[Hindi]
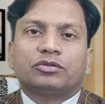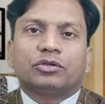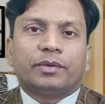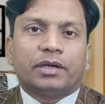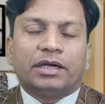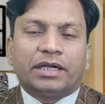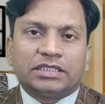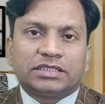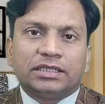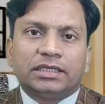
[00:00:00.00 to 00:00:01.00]
उसके ऊपर
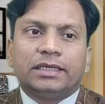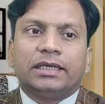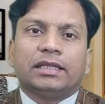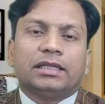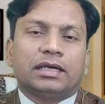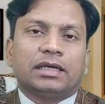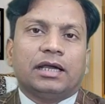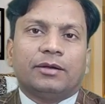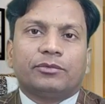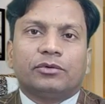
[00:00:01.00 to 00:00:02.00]
अटेंशन देनी है ताकि
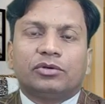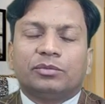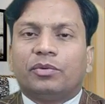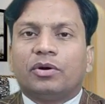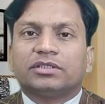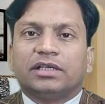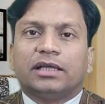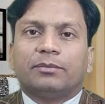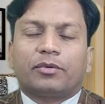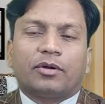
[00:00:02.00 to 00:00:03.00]
आपको कोई बहुत
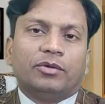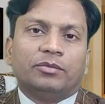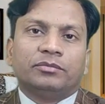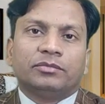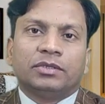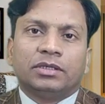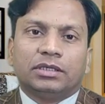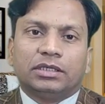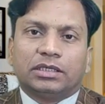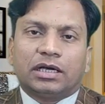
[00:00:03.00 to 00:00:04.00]
ज़्यादा प्रॉब्लम
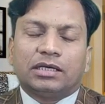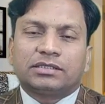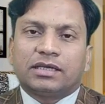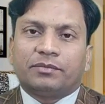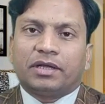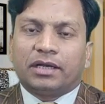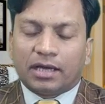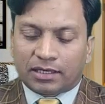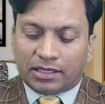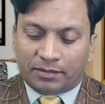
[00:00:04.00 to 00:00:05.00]
का सामना
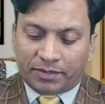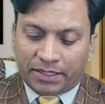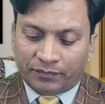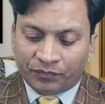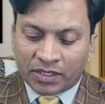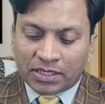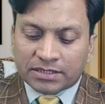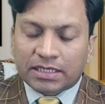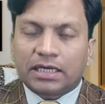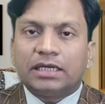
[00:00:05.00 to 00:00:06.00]
ना करना पड़े
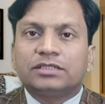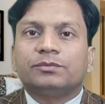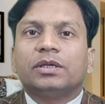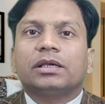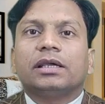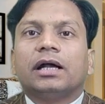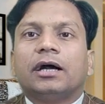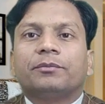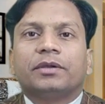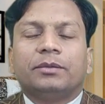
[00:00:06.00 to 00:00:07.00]
सेकंड इसमें कि
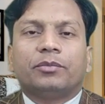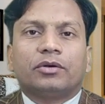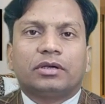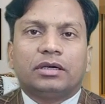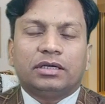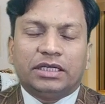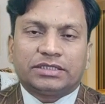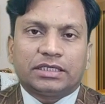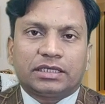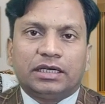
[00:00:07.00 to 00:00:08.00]
आपके इम्पोर्टेंट
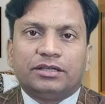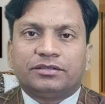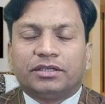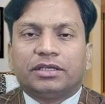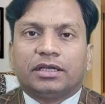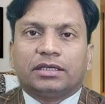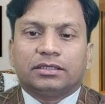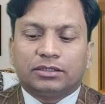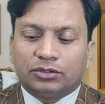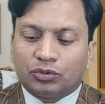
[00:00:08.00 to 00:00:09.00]
नेचर के डिसीजन
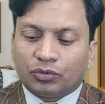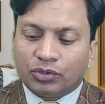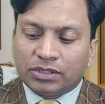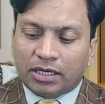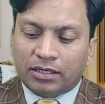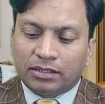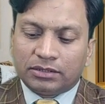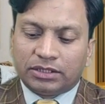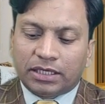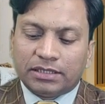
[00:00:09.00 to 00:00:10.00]

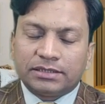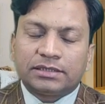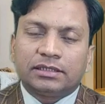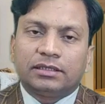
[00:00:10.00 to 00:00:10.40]
2023